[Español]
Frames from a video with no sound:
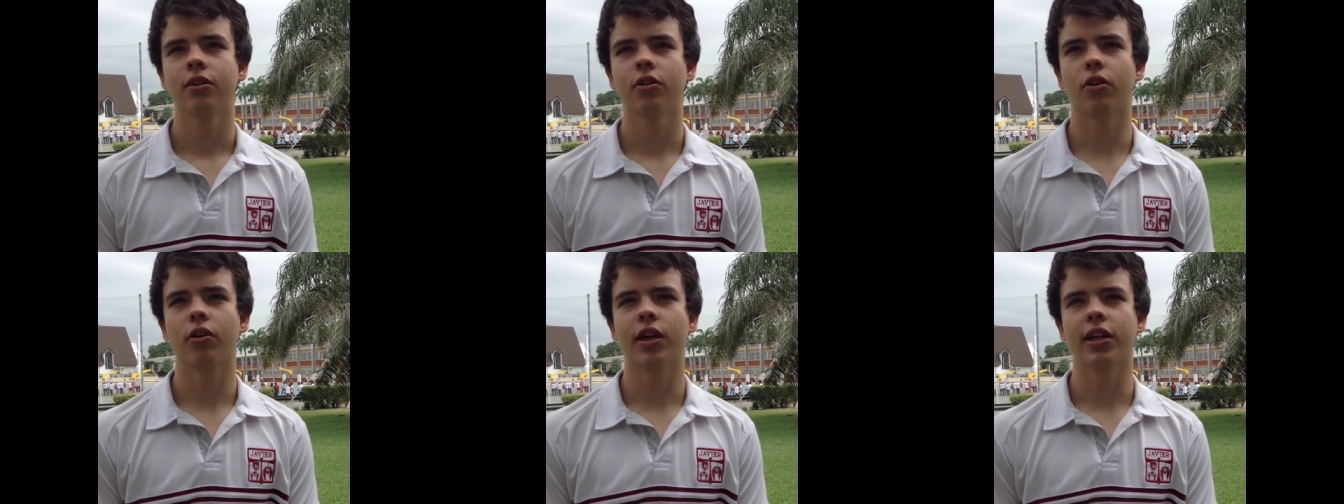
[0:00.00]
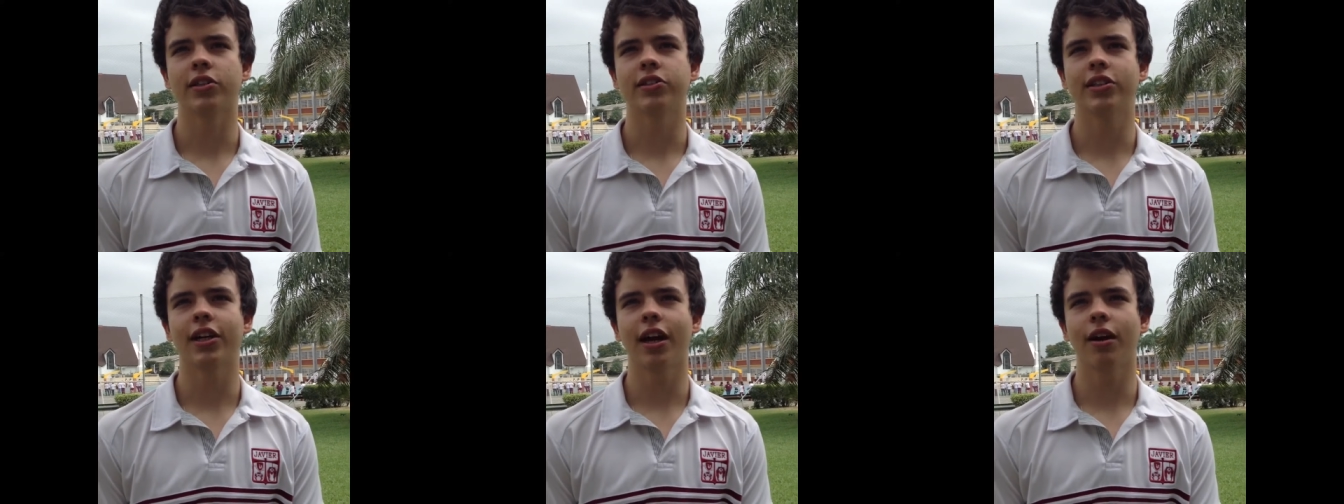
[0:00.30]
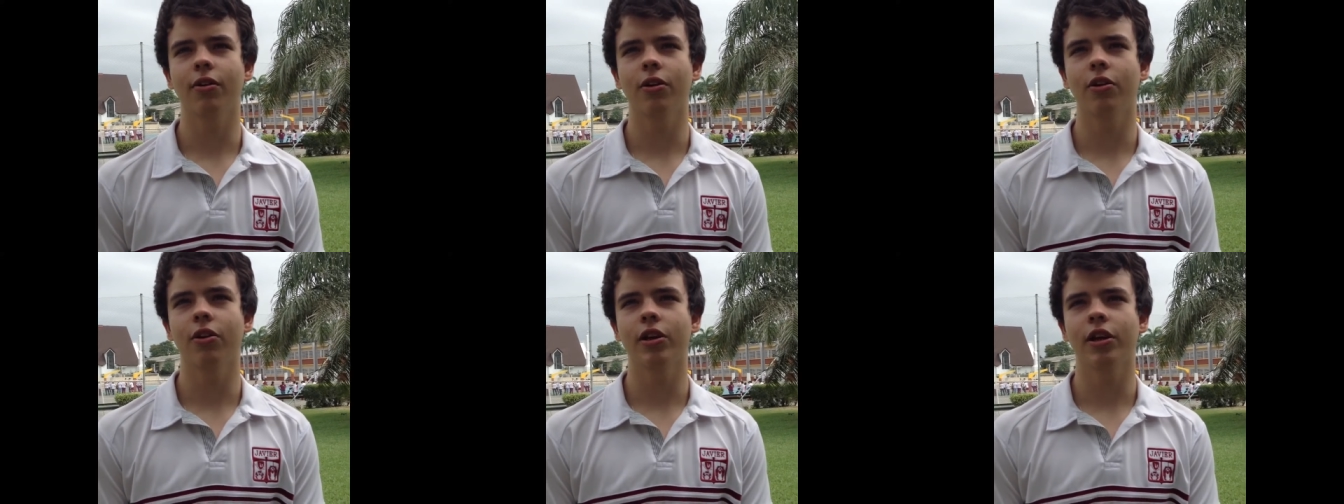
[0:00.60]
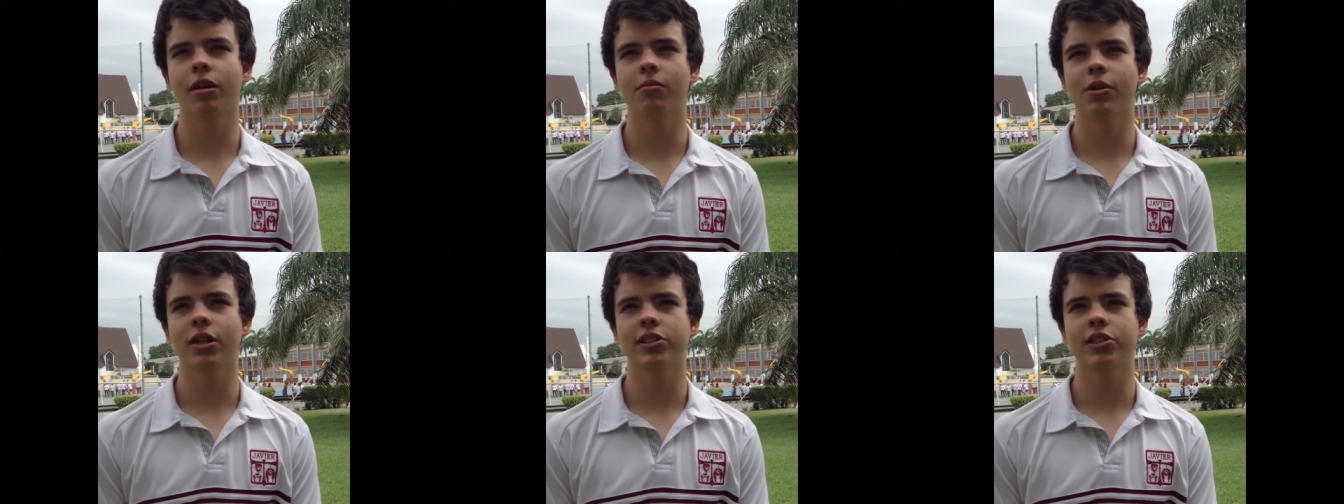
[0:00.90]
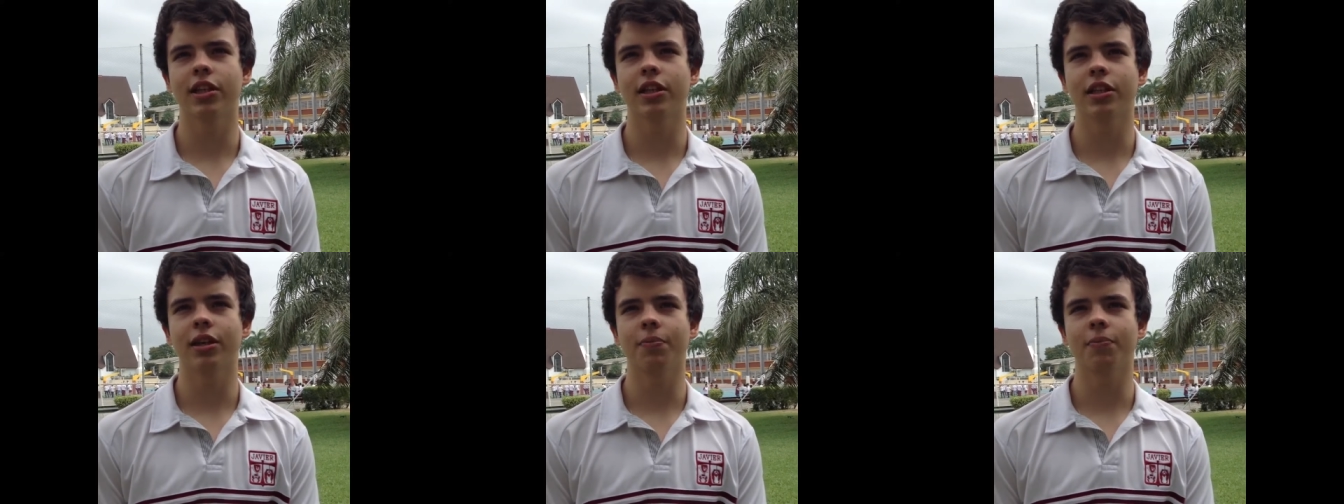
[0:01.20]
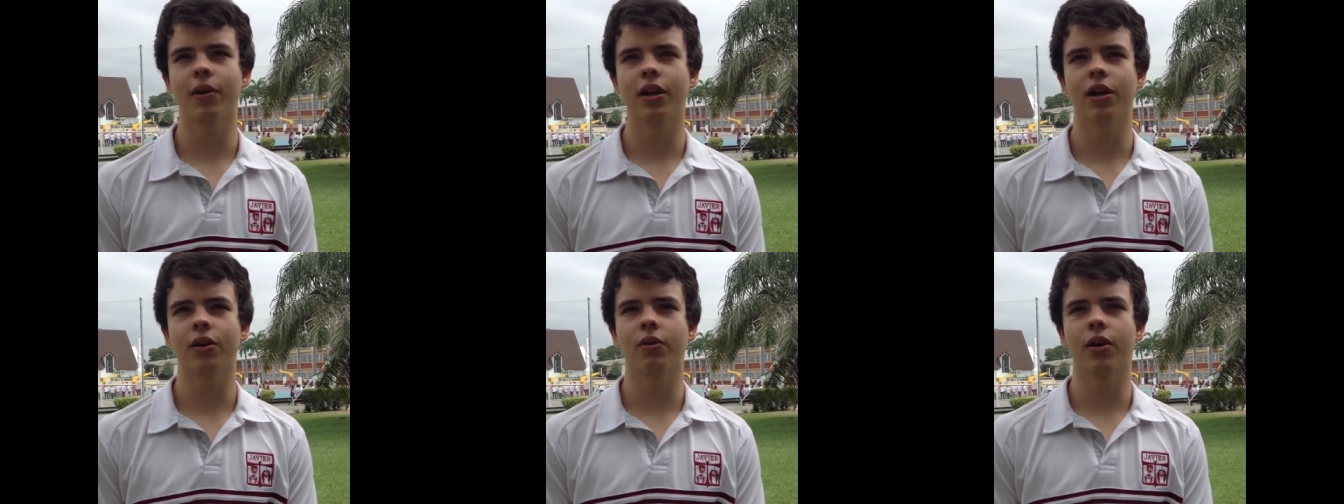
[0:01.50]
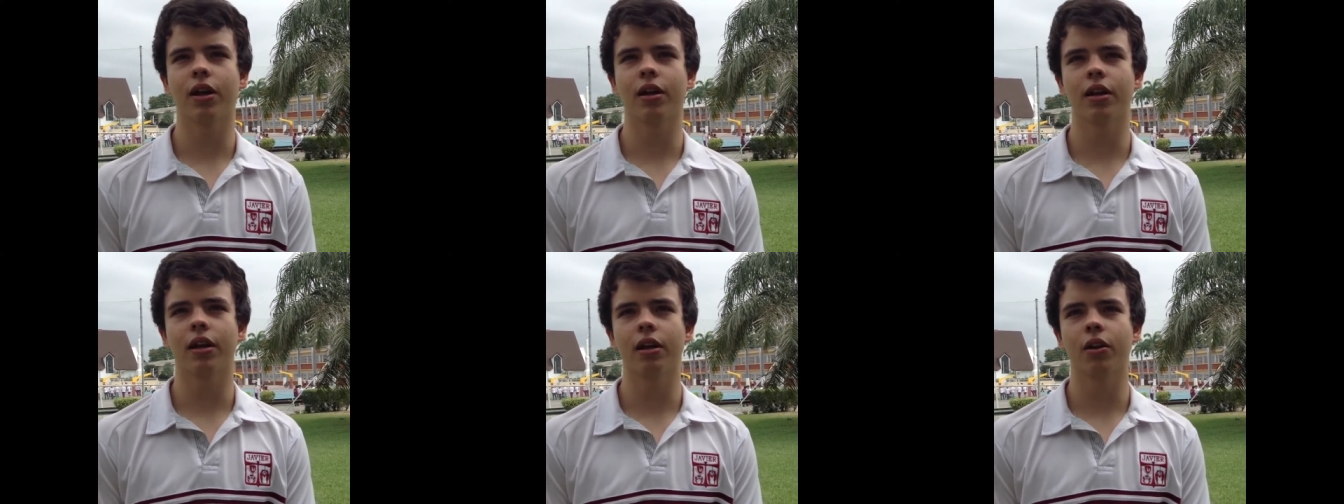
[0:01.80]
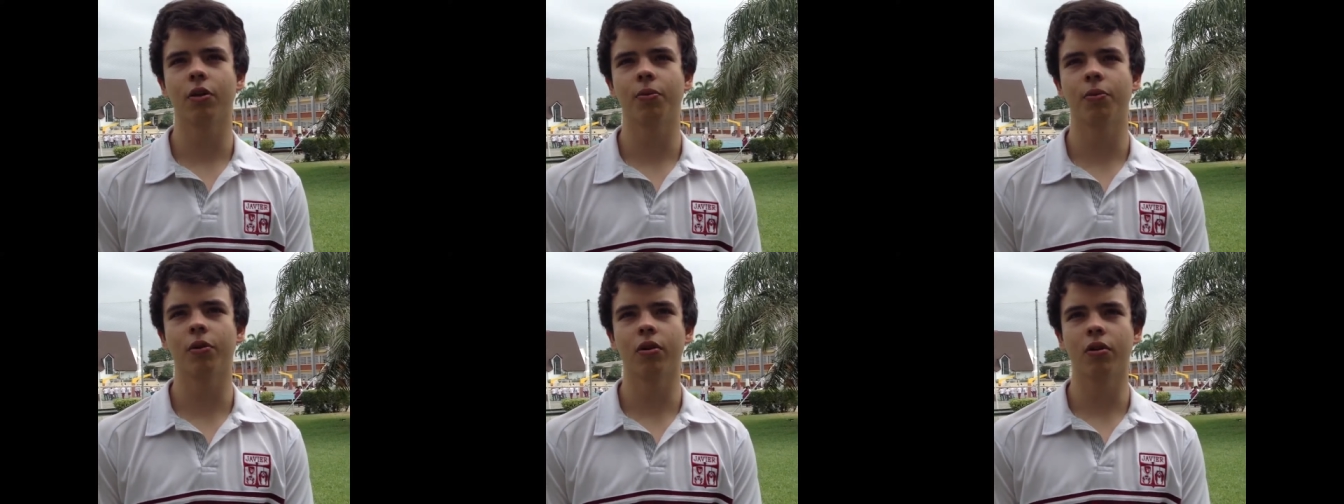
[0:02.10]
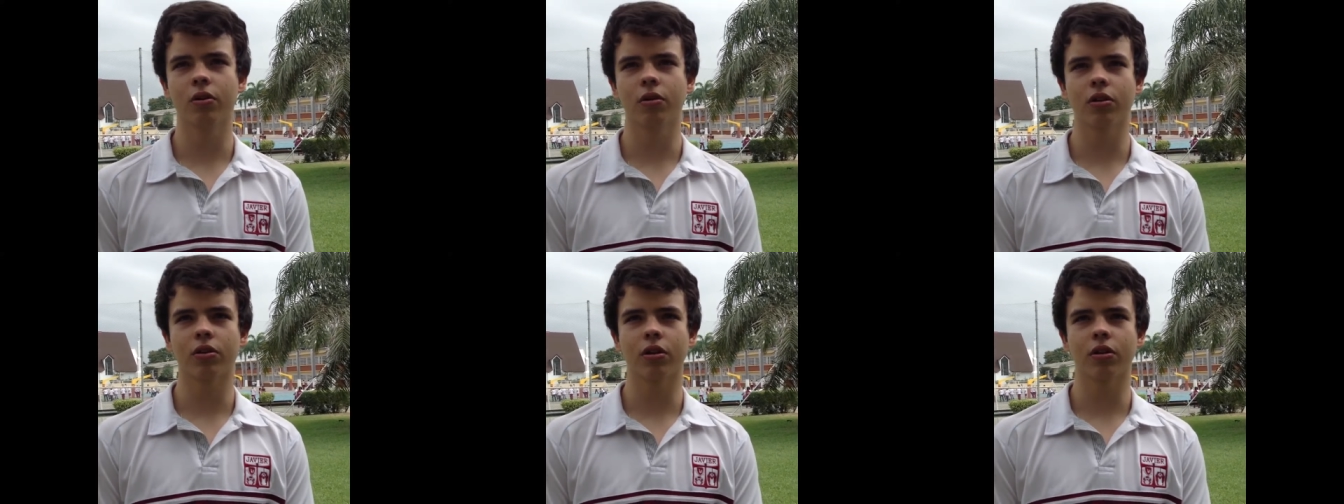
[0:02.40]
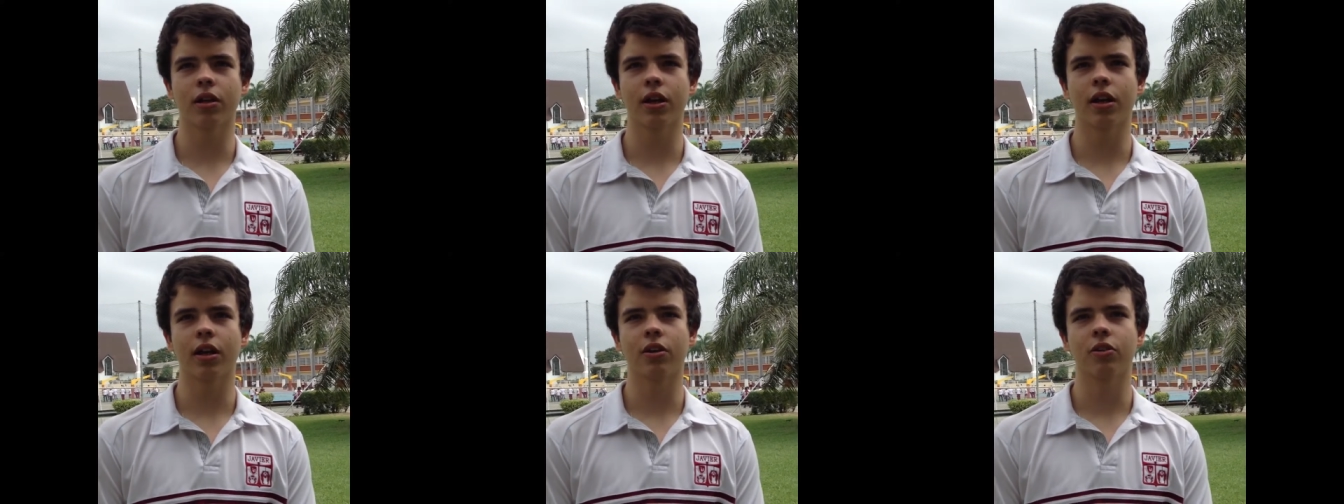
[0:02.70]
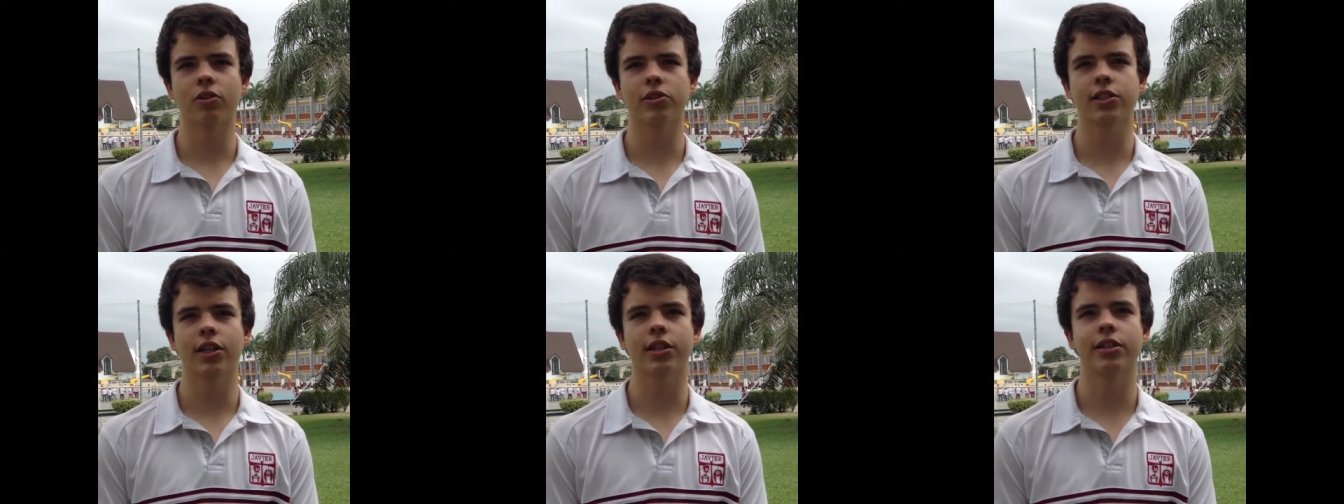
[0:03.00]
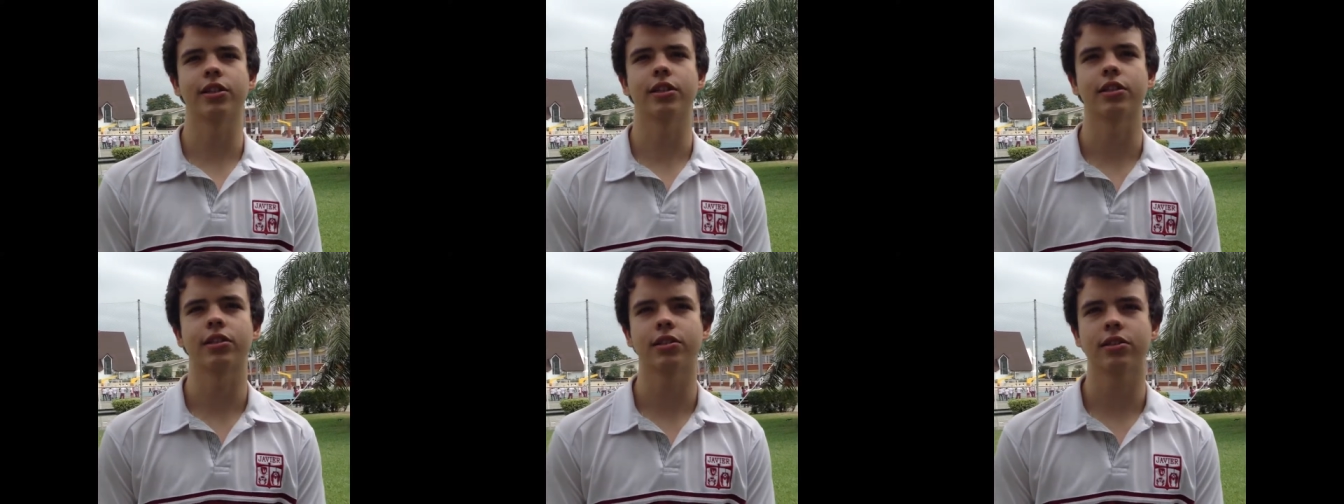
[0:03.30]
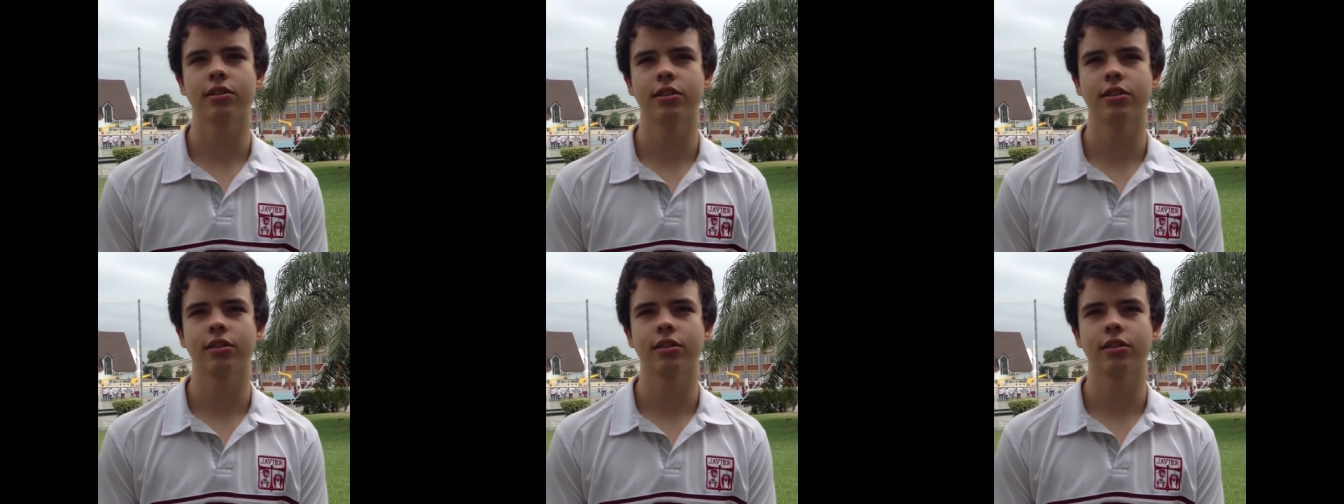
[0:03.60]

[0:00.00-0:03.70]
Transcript: con establos y almacenes para guardar los productos de las cosechas.